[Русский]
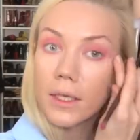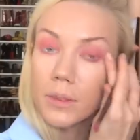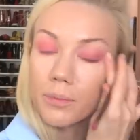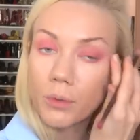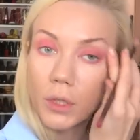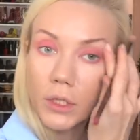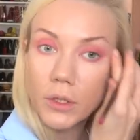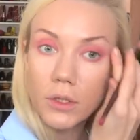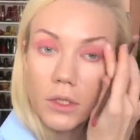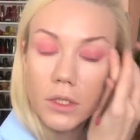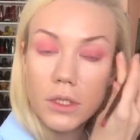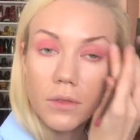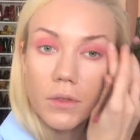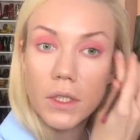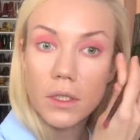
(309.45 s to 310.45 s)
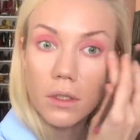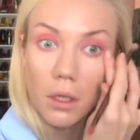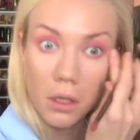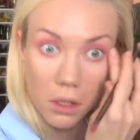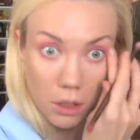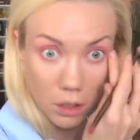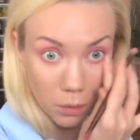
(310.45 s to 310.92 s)
Используйте цвет,
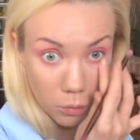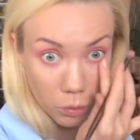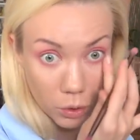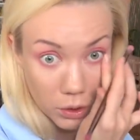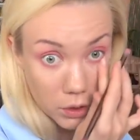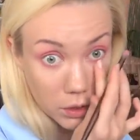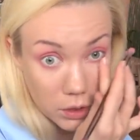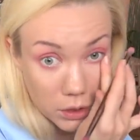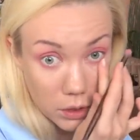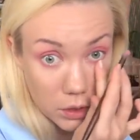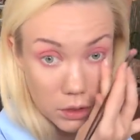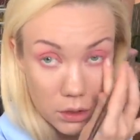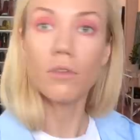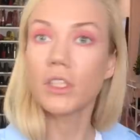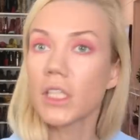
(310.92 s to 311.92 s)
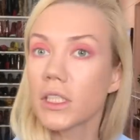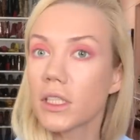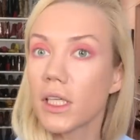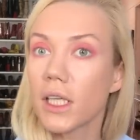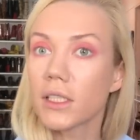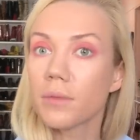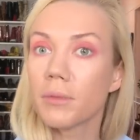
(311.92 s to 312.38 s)
не бойтесь. Вот здесь
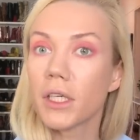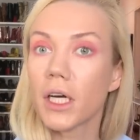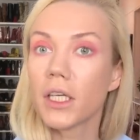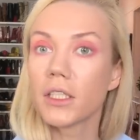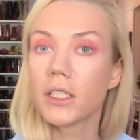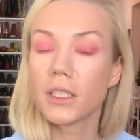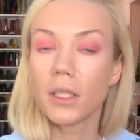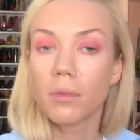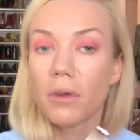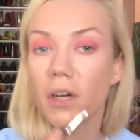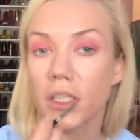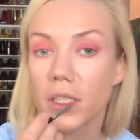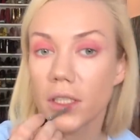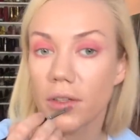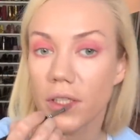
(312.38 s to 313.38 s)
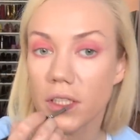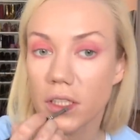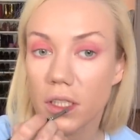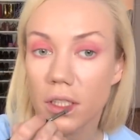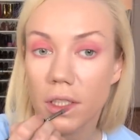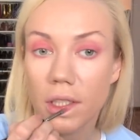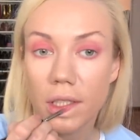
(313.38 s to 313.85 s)
глаз, мне кажется, нам хватит.
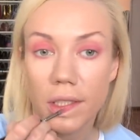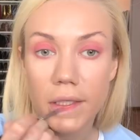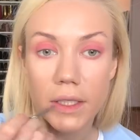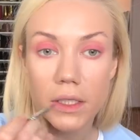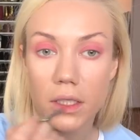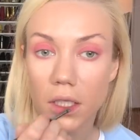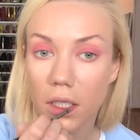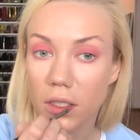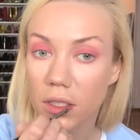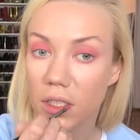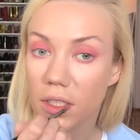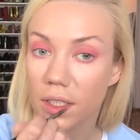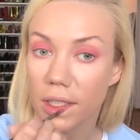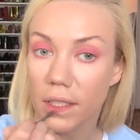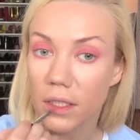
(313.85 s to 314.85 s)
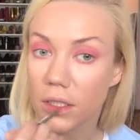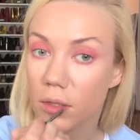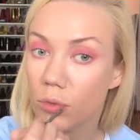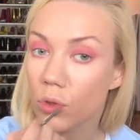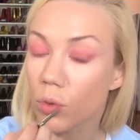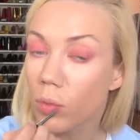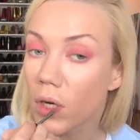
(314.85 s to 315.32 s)
Давайте сразу
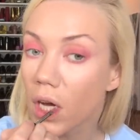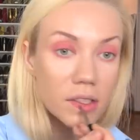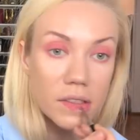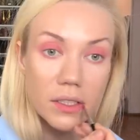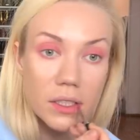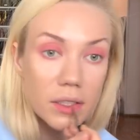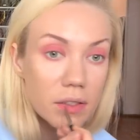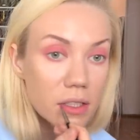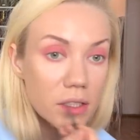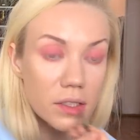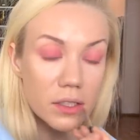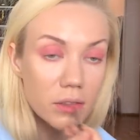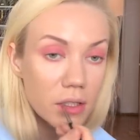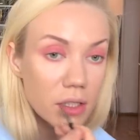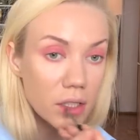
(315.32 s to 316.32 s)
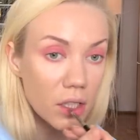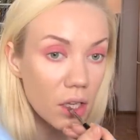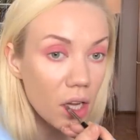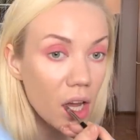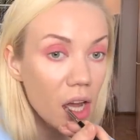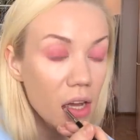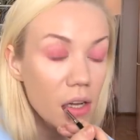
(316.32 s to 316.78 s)
накрасим губы тем же цветом.